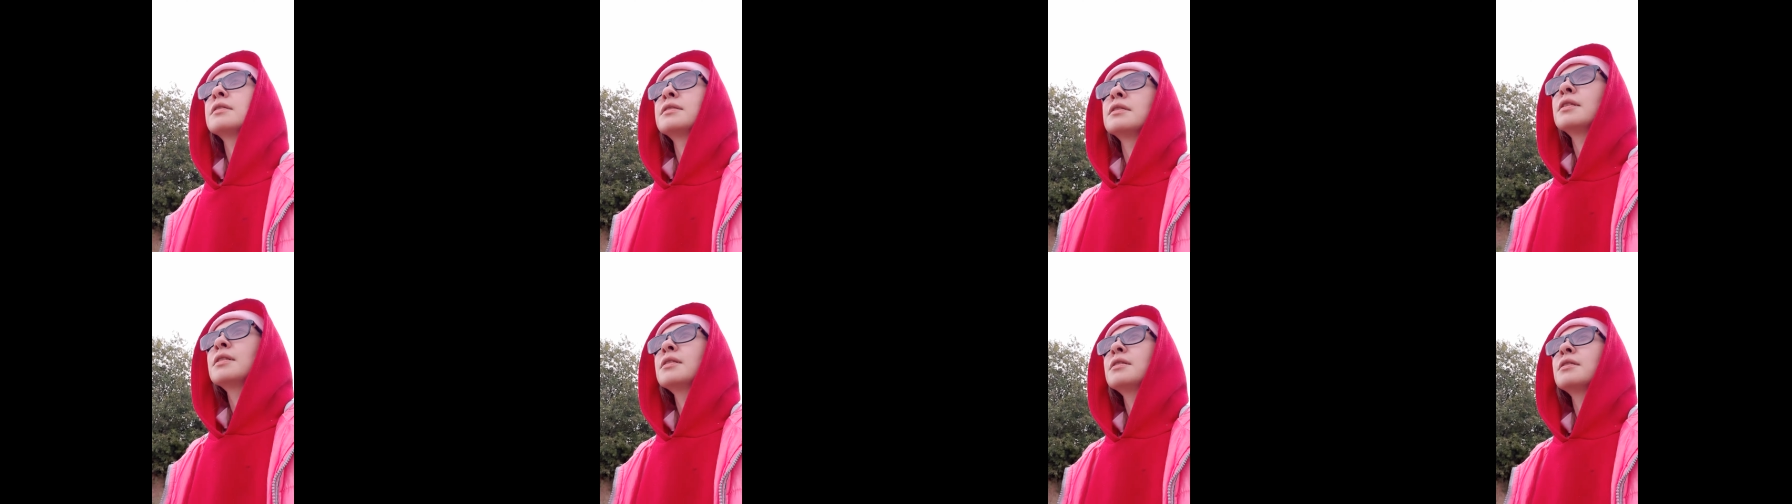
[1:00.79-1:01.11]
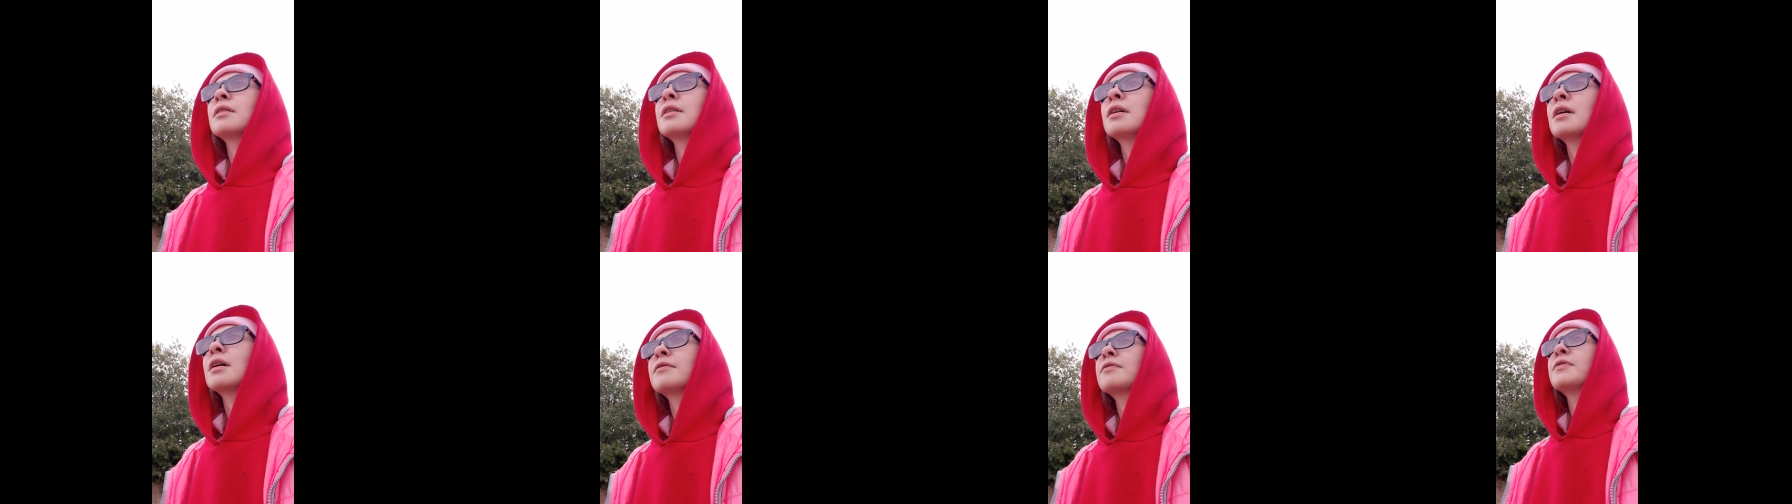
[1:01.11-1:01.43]

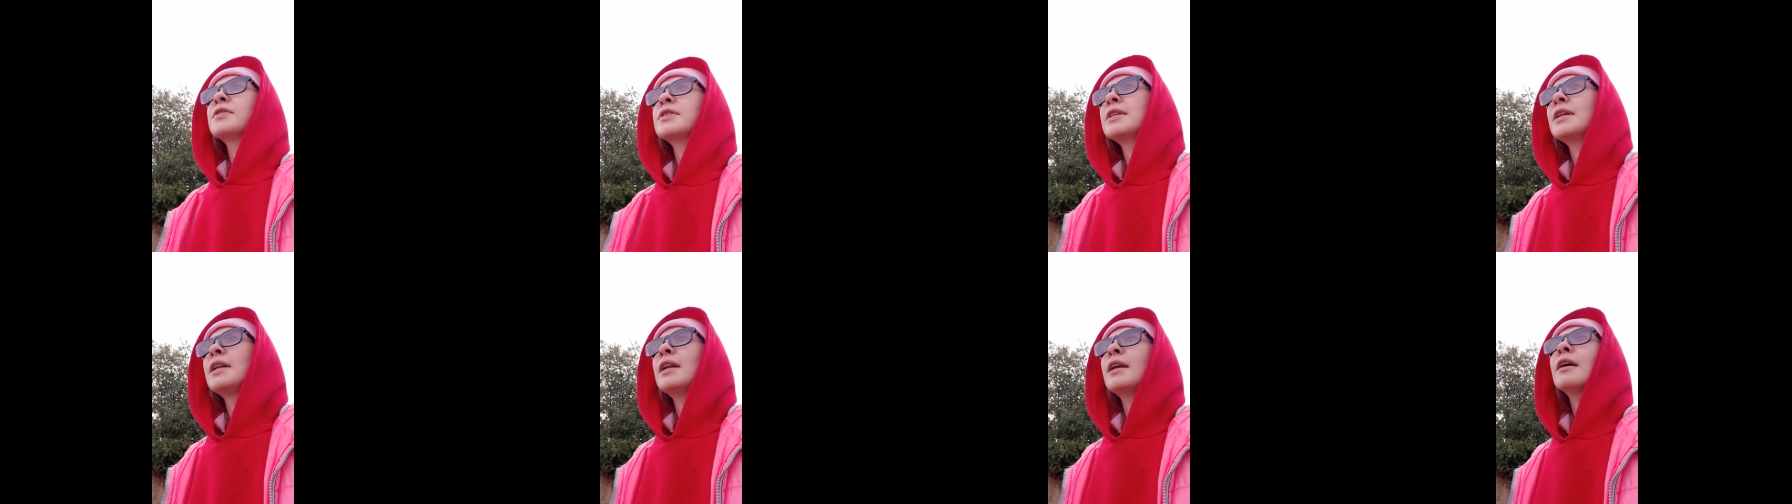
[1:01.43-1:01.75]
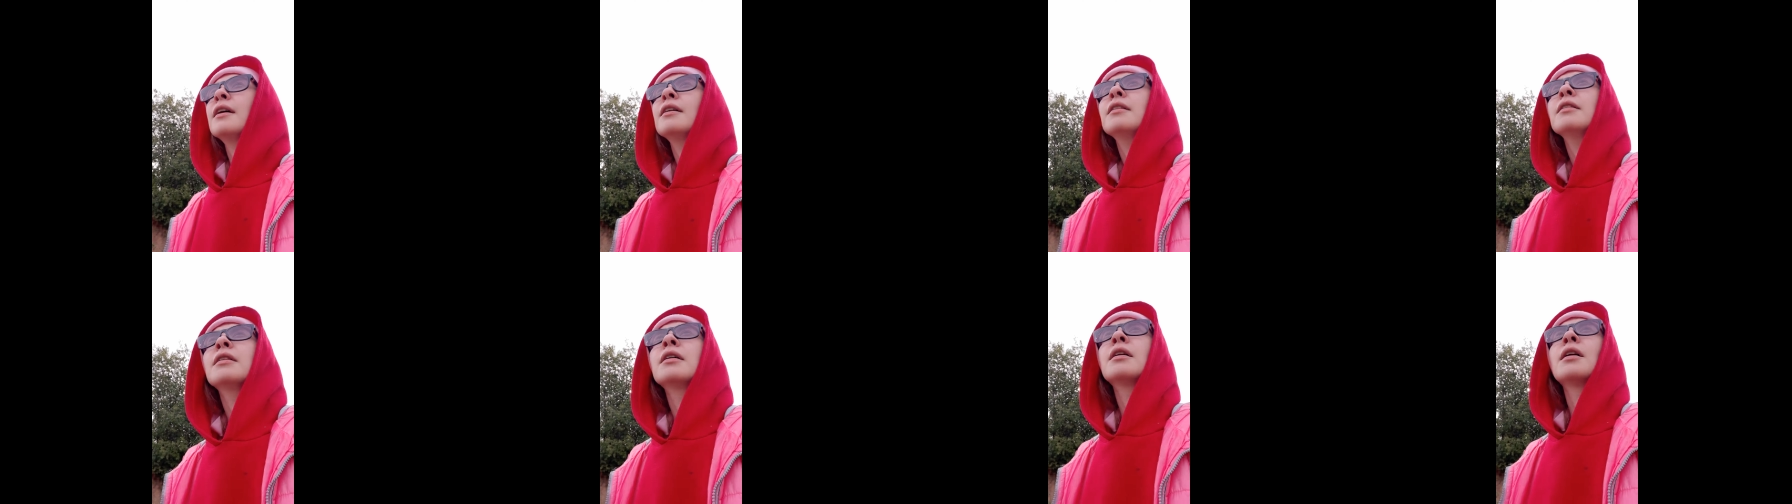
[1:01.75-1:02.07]
знаете, как
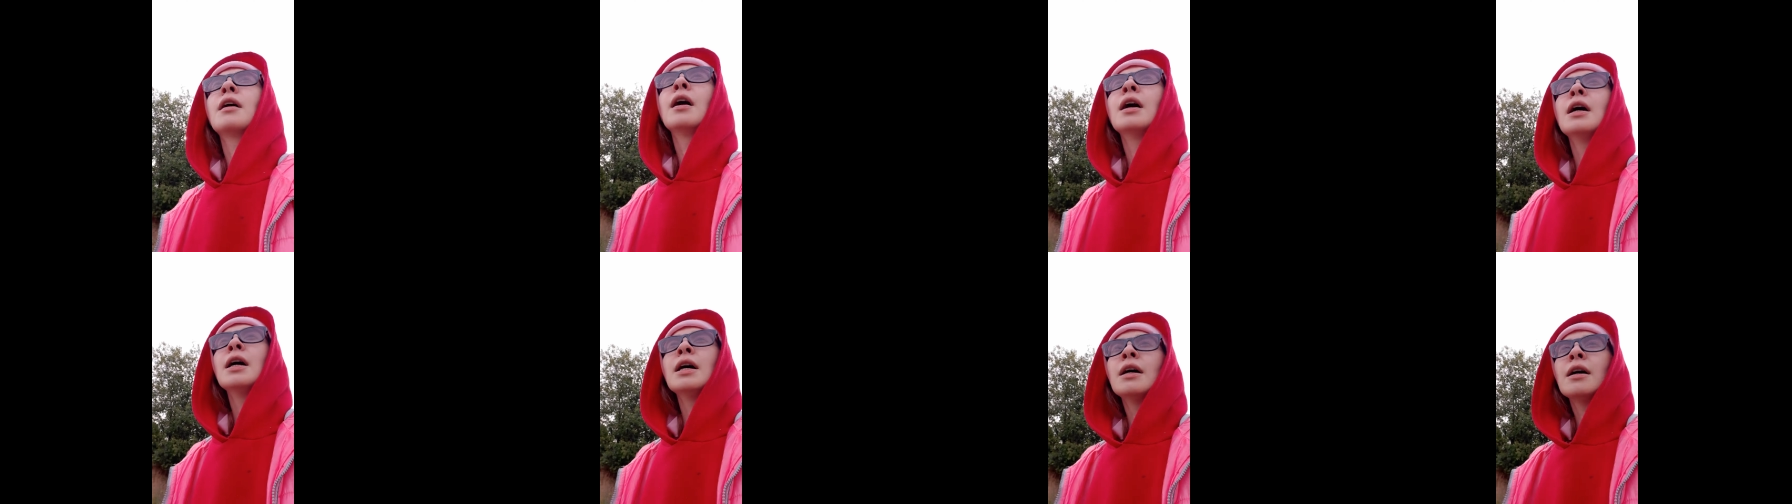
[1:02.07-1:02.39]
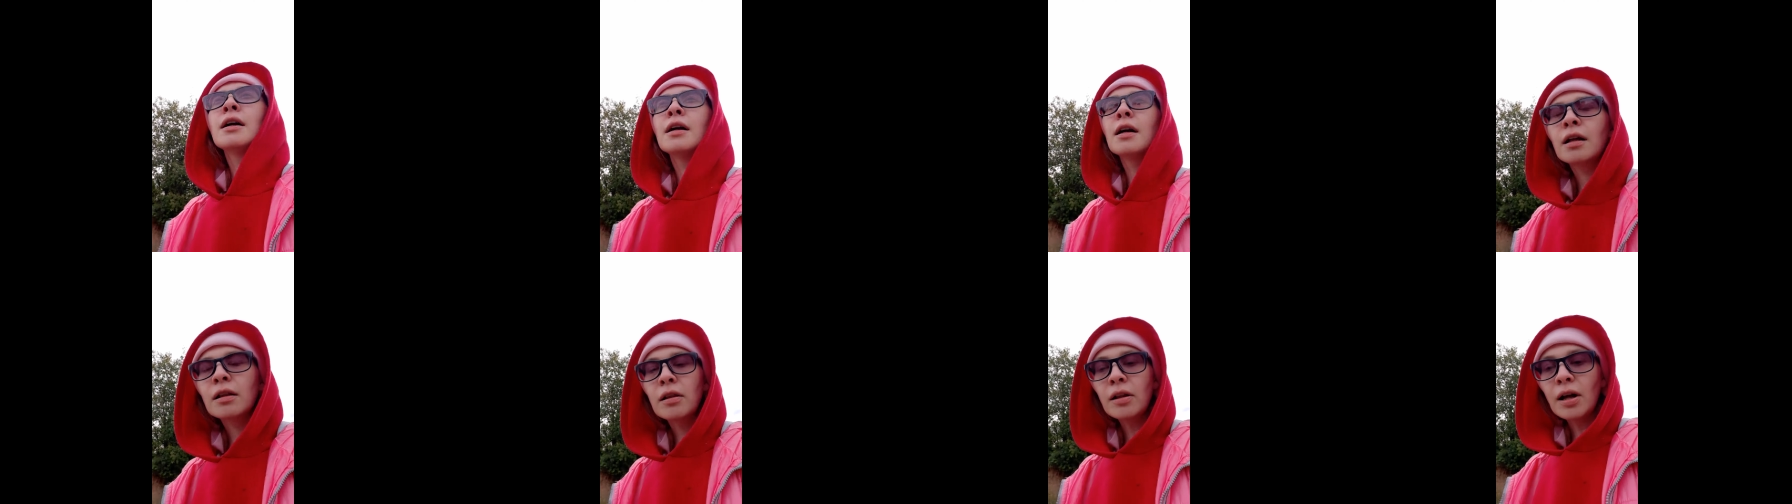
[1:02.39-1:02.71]
Вселенная,
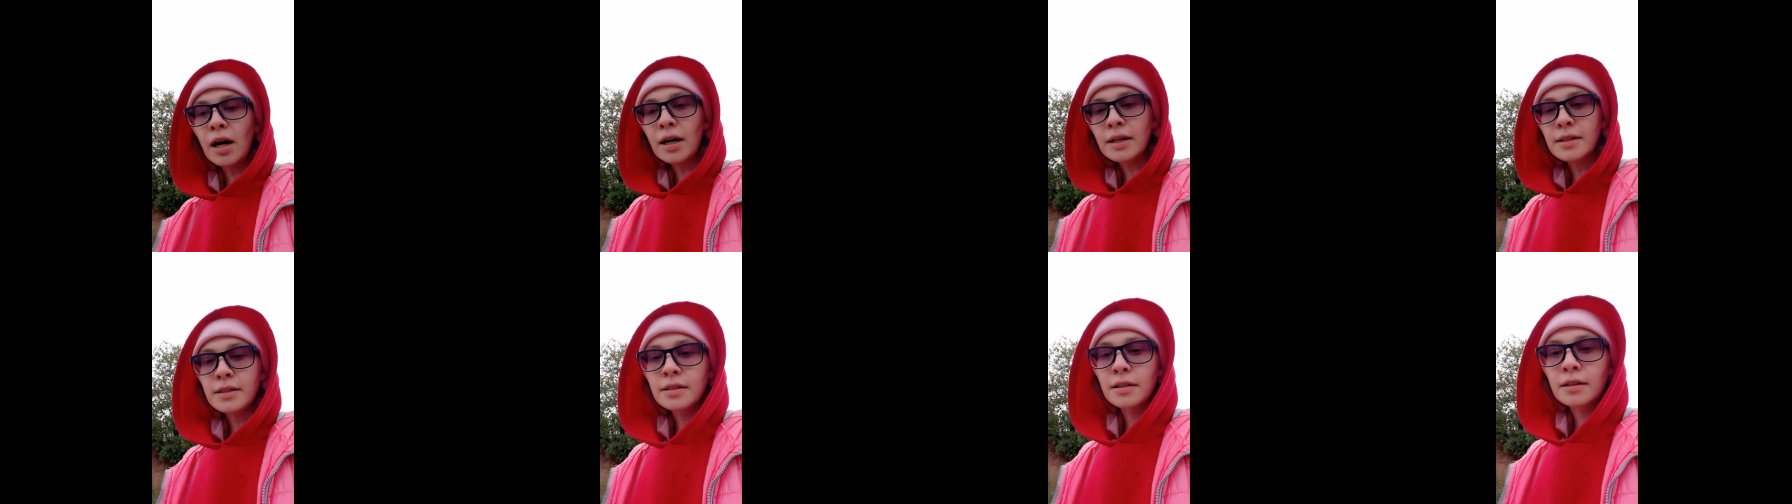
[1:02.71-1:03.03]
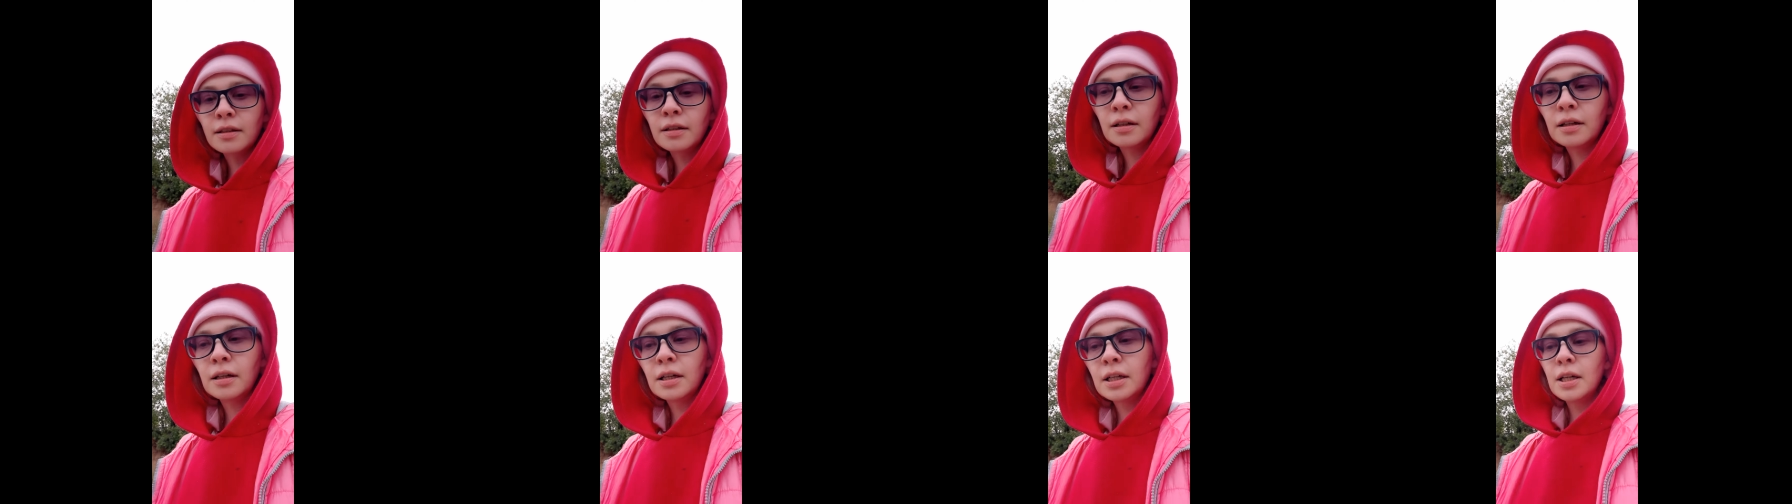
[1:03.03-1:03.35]

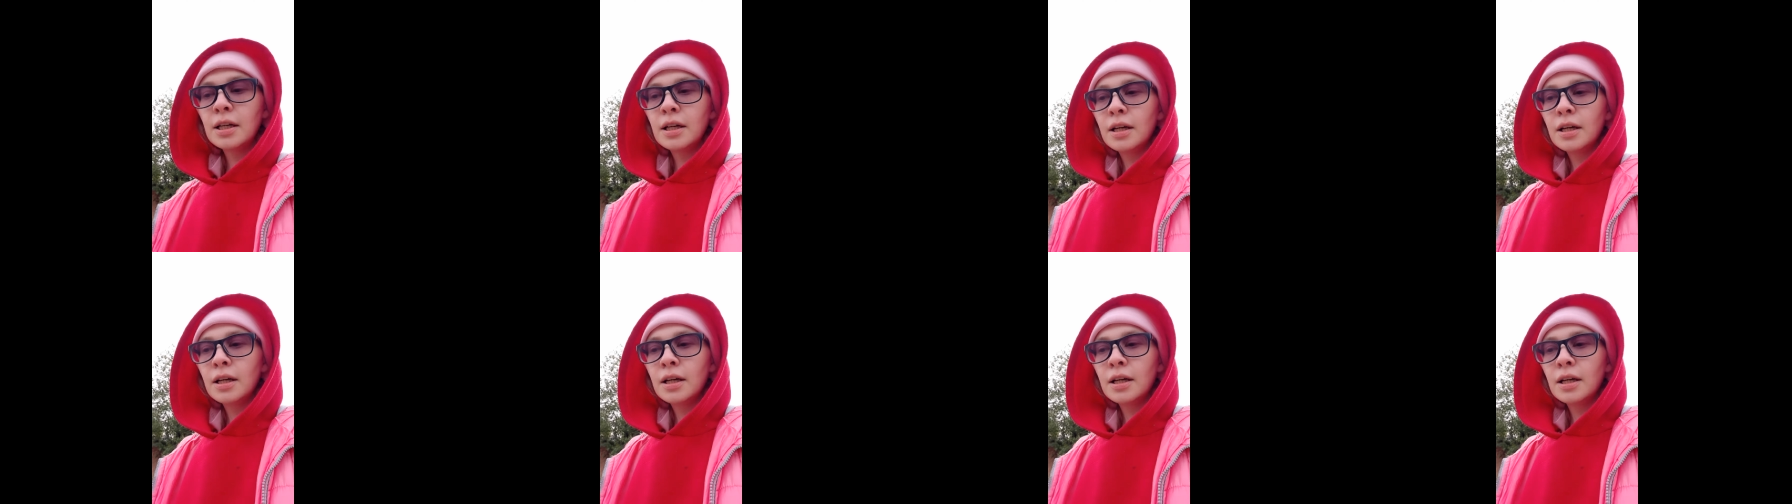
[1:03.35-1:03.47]
галактика